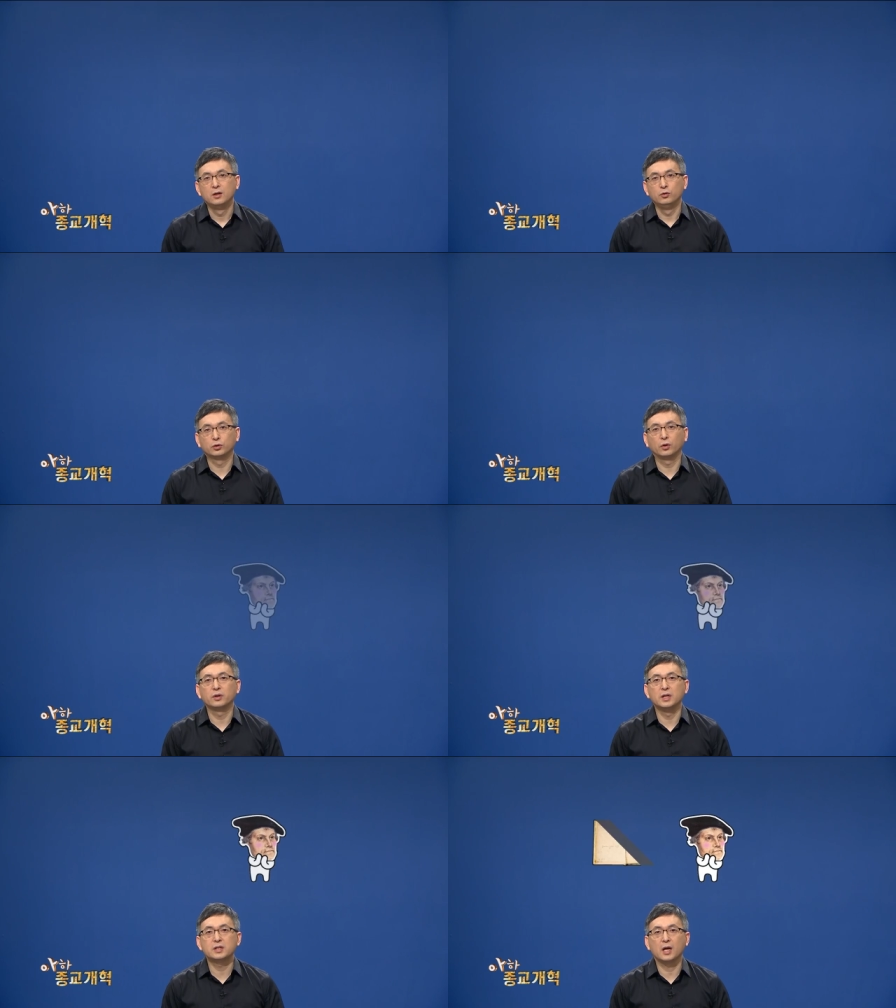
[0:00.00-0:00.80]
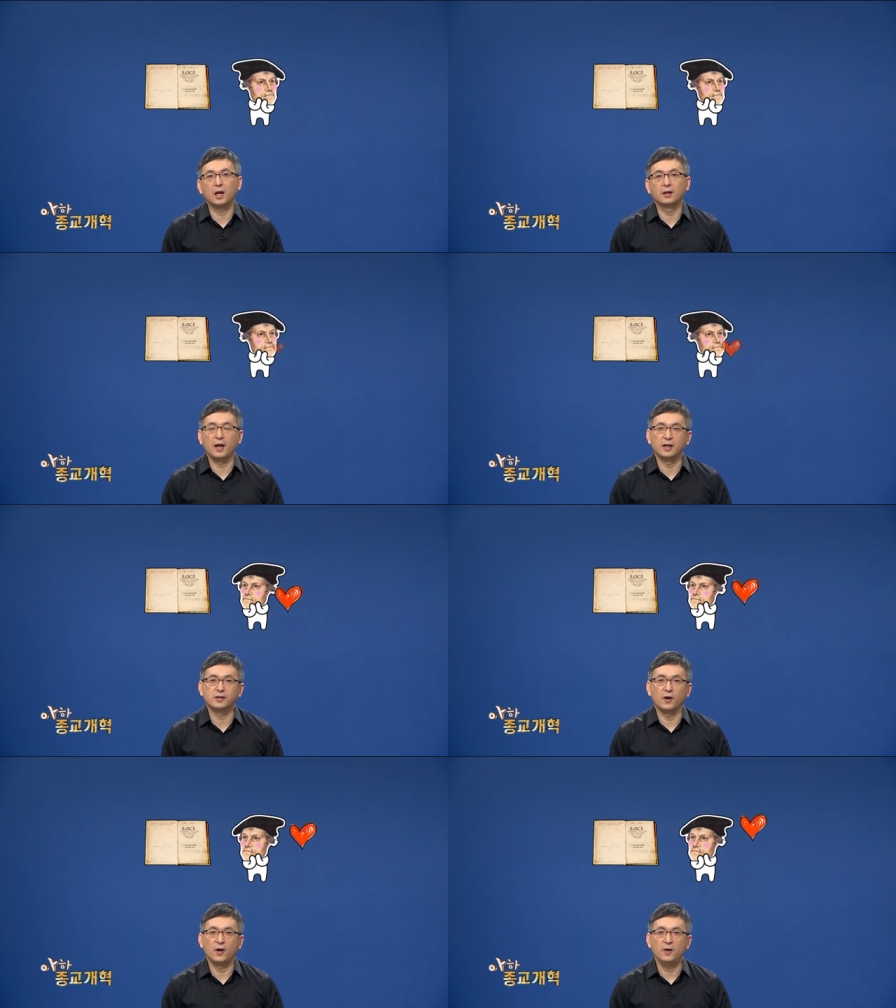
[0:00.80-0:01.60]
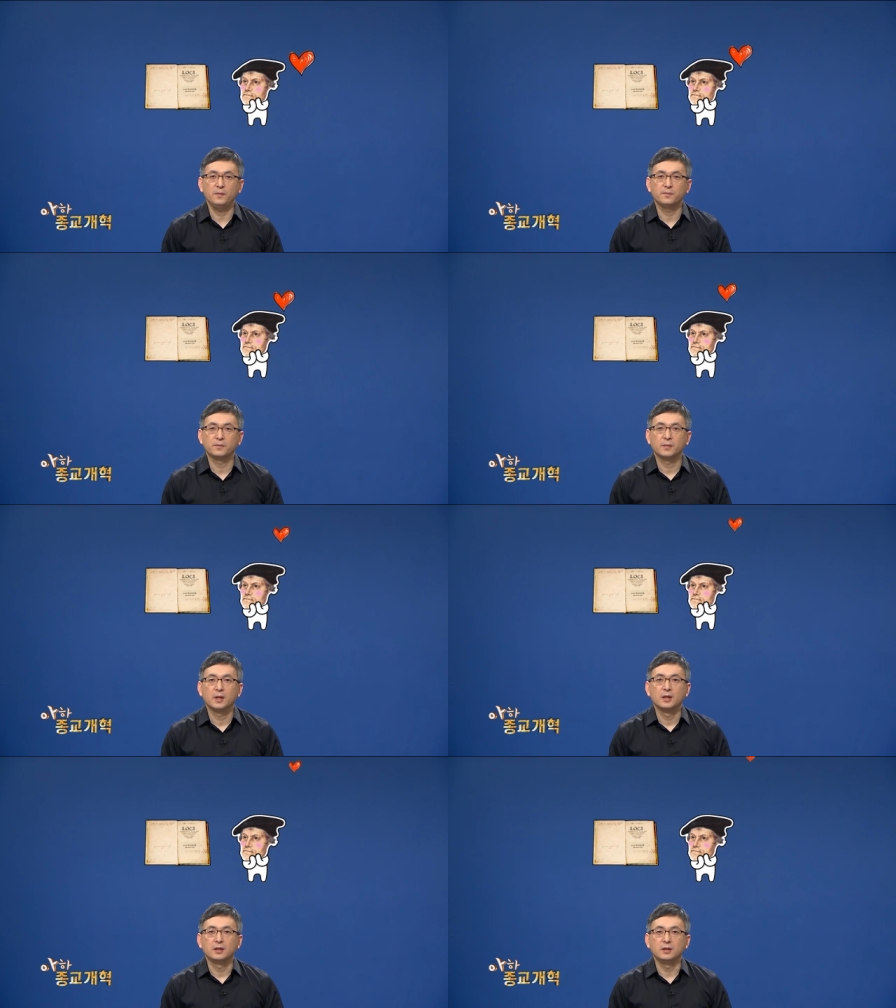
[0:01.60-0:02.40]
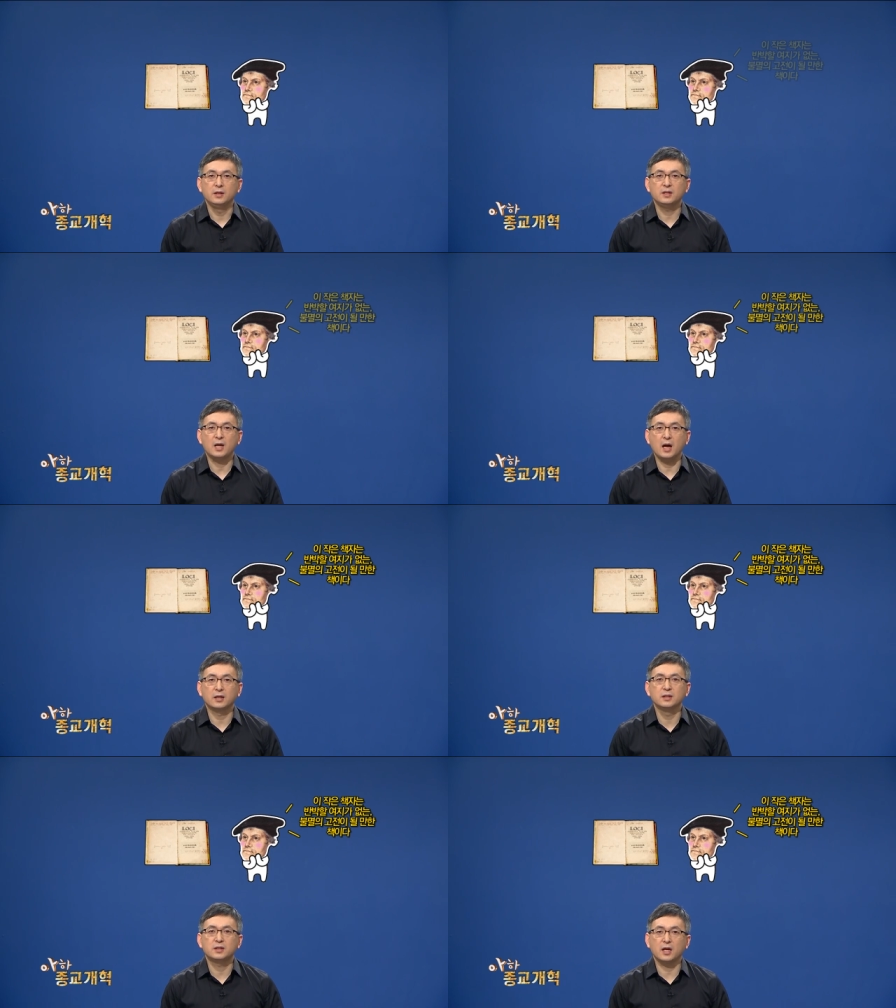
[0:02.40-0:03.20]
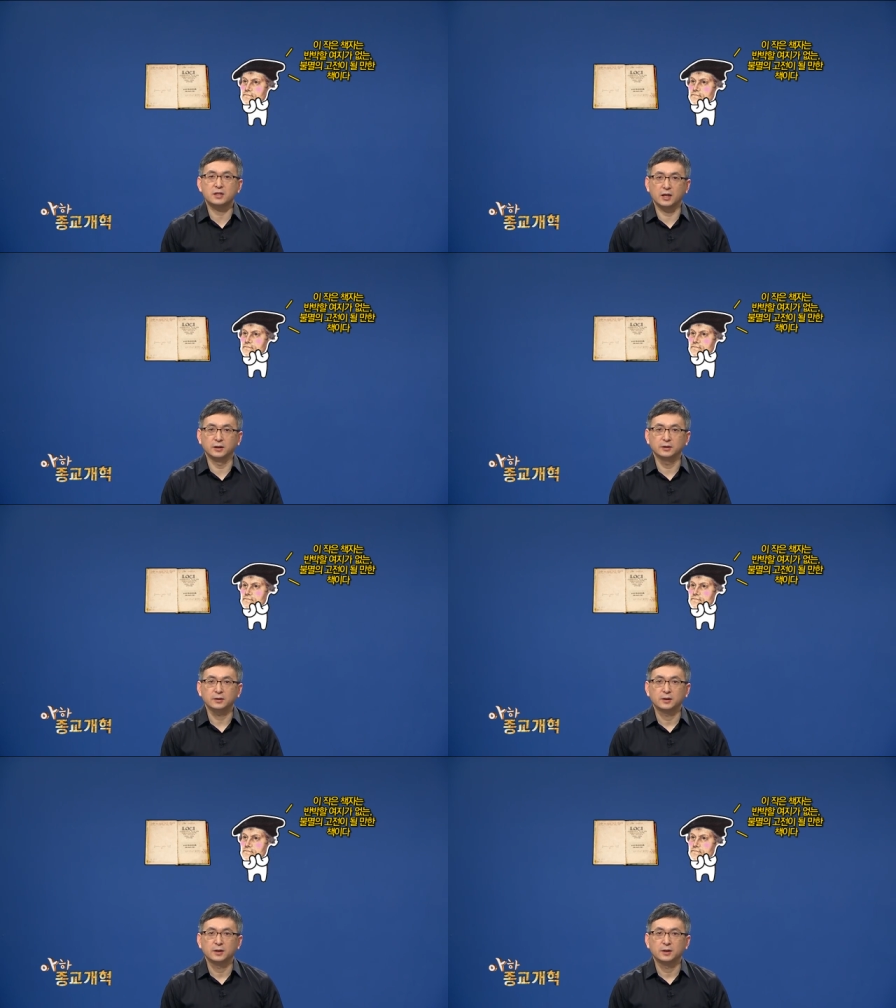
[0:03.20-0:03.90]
루터는 이 책에 대해서 이 작은 책자는